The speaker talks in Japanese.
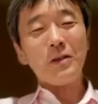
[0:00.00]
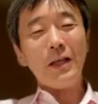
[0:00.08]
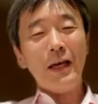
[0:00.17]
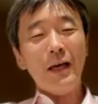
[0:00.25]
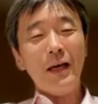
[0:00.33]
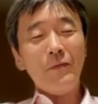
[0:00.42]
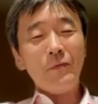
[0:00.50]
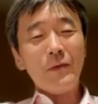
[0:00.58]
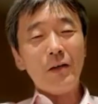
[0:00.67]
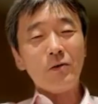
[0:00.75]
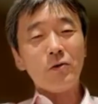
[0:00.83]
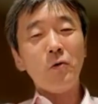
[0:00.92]
て、
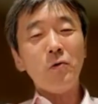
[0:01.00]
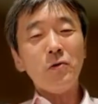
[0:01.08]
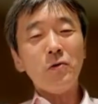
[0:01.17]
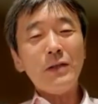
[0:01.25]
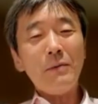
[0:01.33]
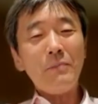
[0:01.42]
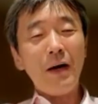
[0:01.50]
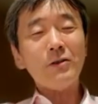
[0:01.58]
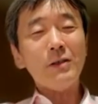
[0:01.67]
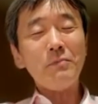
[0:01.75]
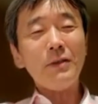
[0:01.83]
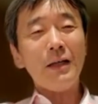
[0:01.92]
あの、強力な
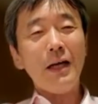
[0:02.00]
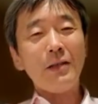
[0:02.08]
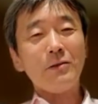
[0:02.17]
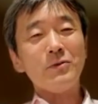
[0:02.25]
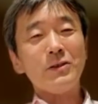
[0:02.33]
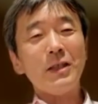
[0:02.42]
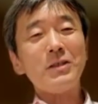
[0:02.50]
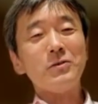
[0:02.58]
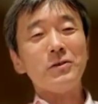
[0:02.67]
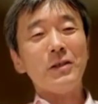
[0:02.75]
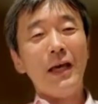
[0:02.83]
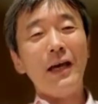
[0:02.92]
バックアップがないと難し
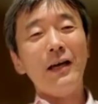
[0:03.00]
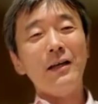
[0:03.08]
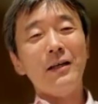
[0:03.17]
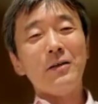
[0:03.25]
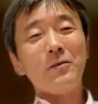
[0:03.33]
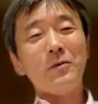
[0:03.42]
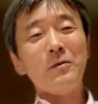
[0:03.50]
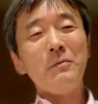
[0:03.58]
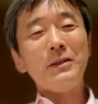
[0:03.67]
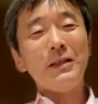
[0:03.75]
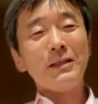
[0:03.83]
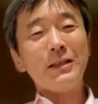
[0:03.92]
くって、
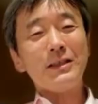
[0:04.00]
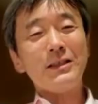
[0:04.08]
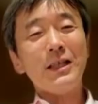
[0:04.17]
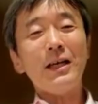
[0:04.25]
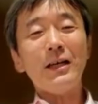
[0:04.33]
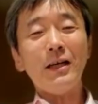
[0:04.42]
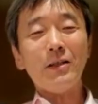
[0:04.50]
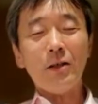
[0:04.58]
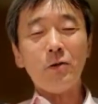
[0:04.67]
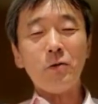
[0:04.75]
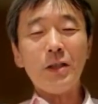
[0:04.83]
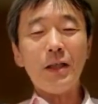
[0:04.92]
トランプだって規制改革
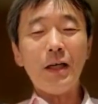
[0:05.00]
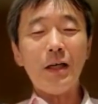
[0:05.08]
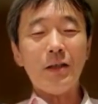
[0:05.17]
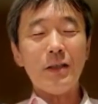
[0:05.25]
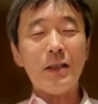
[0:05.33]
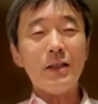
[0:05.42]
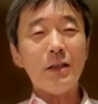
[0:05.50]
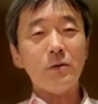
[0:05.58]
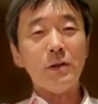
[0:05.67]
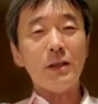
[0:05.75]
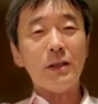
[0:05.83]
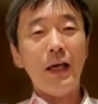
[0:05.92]
で、行政改革できた
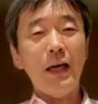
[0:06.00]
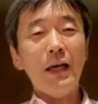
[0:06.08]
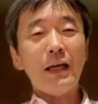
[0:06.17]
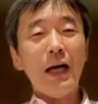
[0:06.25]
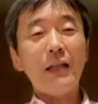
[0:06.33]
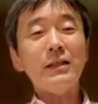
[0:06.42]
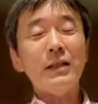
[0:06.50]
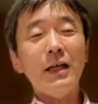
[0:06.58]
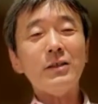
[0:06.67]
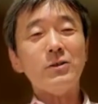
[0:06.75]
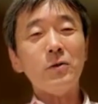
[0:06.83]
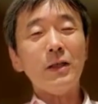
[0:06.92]
時って、官邸
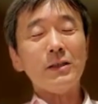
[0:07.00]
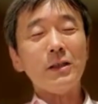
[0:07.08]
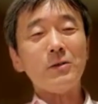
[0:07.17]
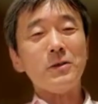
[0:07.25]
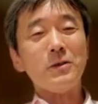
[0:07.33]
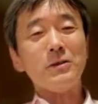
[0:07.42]
が強かった。